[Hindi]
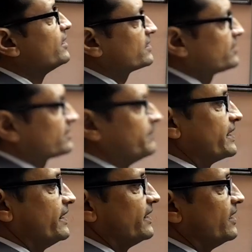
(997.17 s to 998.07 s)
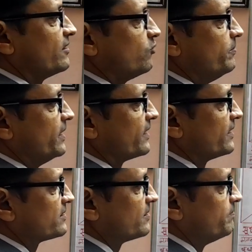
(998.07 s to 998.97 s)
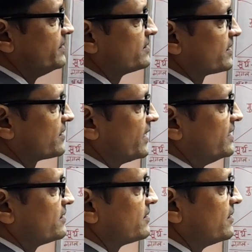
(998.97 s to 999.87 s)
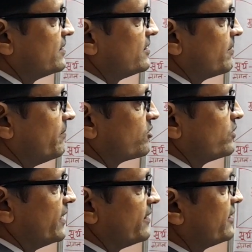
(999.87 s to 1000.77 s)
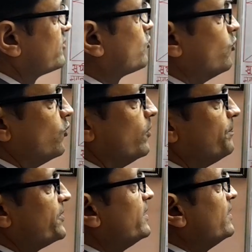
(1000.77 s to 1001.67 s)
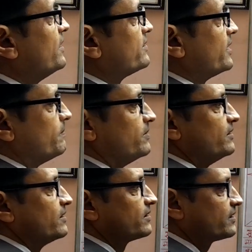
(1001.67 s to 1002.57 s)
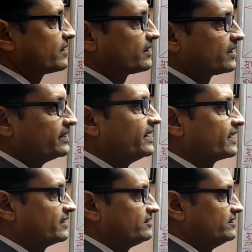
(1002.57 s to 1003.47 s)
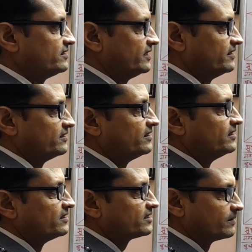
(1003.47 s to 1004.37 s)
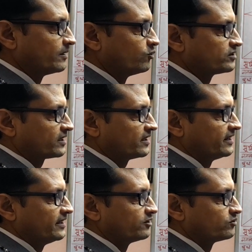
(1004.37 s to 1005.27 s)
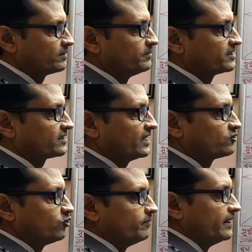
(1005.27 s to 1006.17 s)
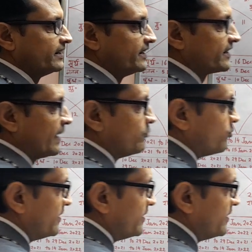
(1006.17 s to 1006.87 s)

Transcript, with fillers: अच्छा समय रहेगा कुल मिलाकर 26-27 दिसंबर 2021 को जब कन्या राशि से चंद्रमा गोचर करेंगे तो 26-27 को मैंने टाइम टू